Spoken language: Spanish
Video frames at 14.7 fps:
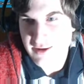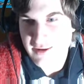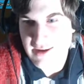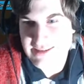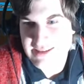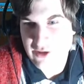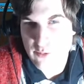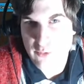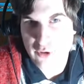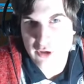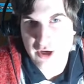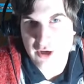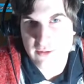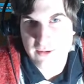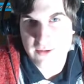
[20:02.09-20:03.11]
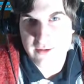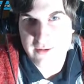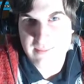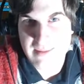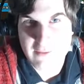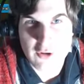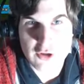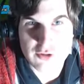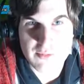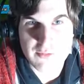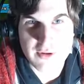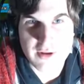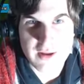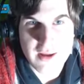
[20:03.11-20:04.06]
Hacían como conejo, boludo. Y más cuando yo me
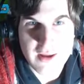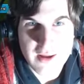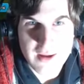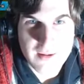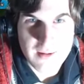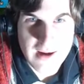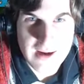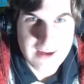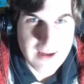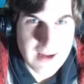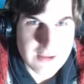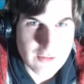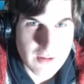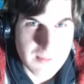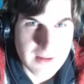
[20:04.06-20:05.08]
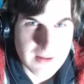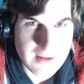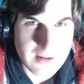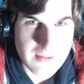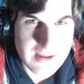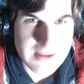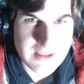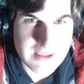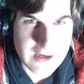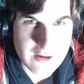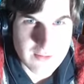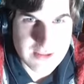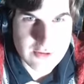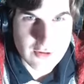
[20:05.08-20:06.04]
voy. Acá seguramente va a decir algo,
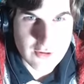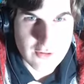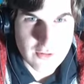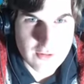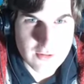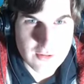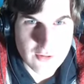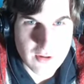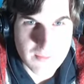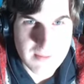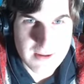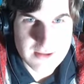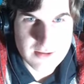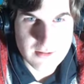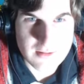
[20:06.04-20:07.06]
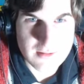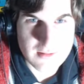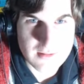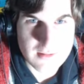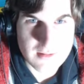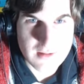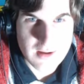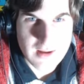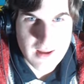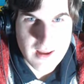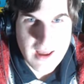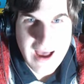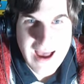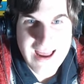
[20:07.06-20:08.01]
a ver si yo toco espacio.
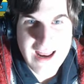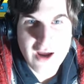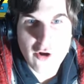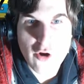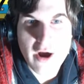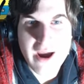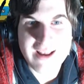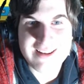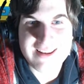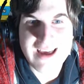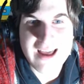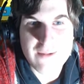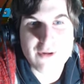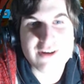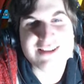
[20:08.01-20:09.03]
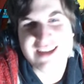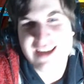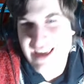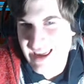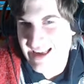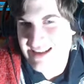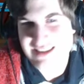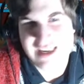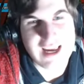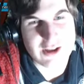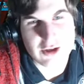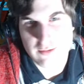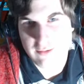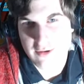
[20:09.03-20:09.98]
¿Hay algo en este árbol? Sí, es
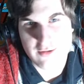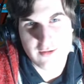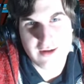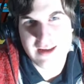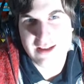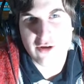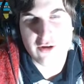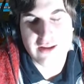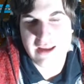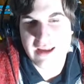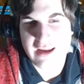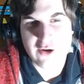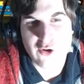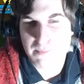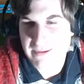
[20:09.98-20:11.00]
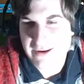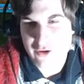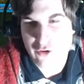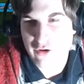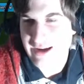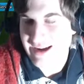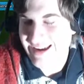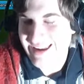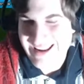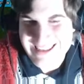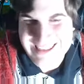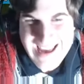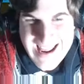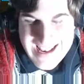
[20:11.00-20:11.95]
esto, boludo. Es lo de golpe roca.
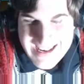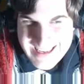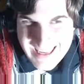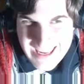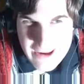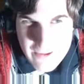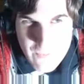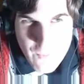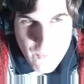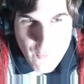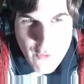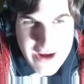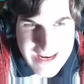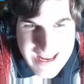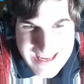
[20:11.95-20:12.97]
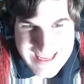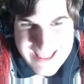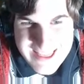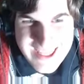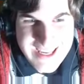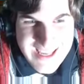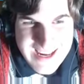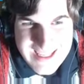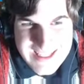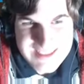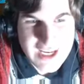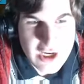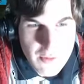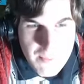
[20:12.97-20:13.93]
Genial, qué buena idea que
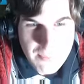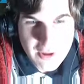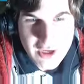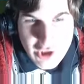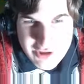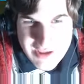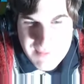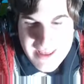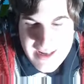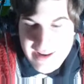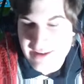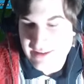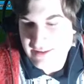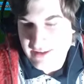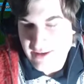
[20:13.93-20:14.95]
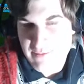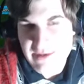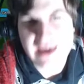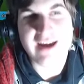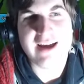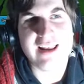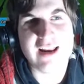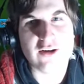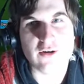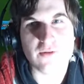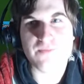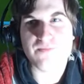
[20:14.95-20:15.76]
hicieron poniendo esa mierda. Bien, carajo.